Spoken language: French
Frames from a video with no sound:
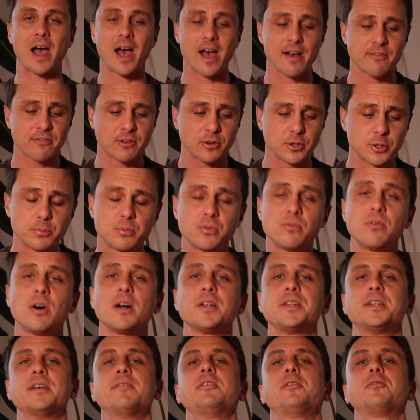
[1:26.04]
avant de pouvoir
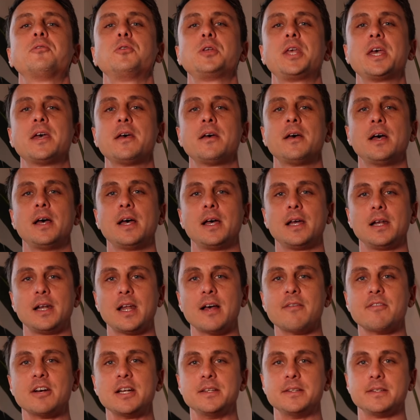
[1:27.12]
déverrouiller
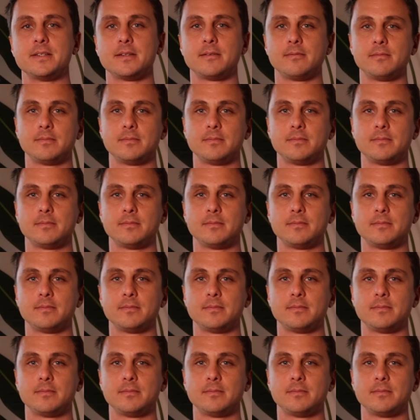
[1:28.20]
la valise.